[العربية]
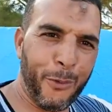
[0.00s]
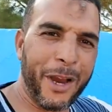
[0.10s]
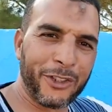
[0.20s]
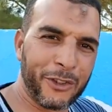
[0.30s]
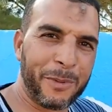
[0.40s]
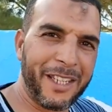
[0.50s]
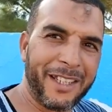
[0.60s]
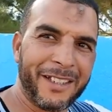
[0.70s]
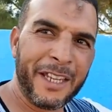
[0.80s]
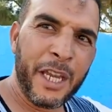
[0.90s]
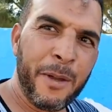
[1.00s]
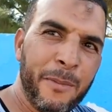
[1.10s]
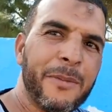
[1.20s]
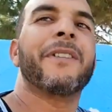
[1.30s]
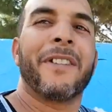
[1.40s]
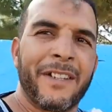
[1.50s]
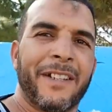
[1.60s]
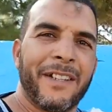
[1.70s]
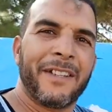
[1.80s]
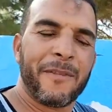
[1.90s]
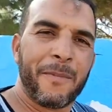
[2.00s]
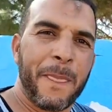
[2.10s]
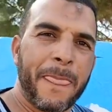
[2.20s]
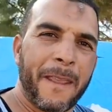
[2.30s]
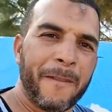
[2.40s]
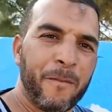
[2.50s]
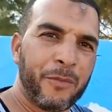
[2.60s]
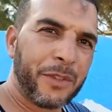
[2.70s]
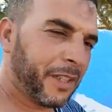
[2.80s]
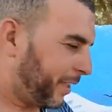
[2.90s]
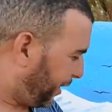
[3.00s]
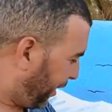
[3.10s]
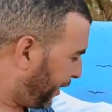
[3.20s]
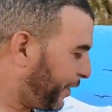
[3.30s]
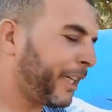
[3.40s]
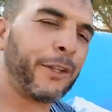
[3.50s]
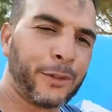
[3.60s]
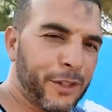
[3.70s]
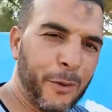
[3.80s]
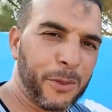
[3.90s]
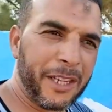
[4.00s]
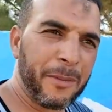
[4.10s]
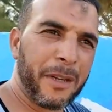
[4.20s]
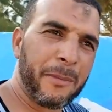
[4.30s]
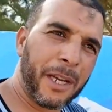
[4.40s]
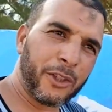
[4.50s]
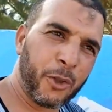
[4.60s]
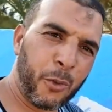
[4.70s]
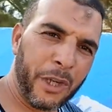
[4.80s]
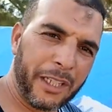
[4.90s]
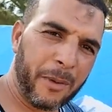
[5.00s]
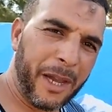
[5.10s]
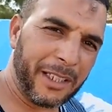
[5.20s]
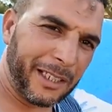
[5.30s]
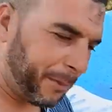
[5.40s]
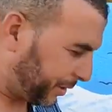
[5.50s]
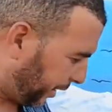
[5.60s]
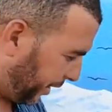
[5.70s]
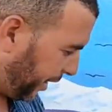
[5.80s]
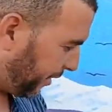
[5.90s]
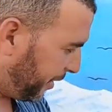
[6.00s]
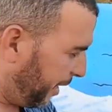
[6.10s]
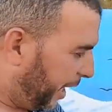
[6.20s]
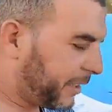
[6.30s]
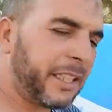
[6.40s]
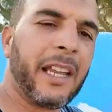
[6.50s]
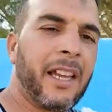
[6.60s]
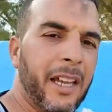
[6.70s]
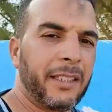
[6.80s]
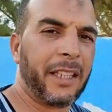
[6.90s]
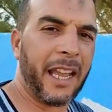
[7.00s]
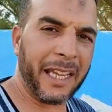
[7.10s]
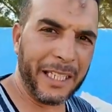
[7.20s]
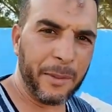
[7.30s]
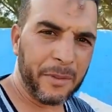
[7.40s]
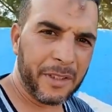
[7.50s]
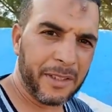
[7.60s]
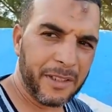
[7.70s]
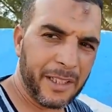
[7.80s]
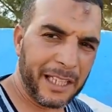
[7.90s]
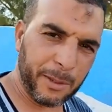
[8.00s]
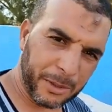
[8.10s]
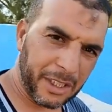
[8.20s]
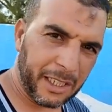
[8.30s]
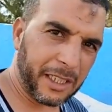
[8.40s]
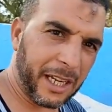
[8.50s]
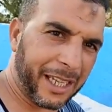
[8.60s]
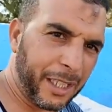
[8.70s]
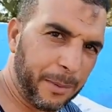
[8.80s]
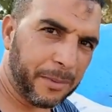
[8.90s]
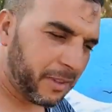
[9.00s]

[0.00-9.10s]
واحد الجبل واش هاد المناظر حنا نشوفهم غير في التصور هي غير في التصور حنا ما, غاديش يكون عندنا بحال هذا المنظر هذا راه هذا راه قريب هذا المنظر هذا راه قريب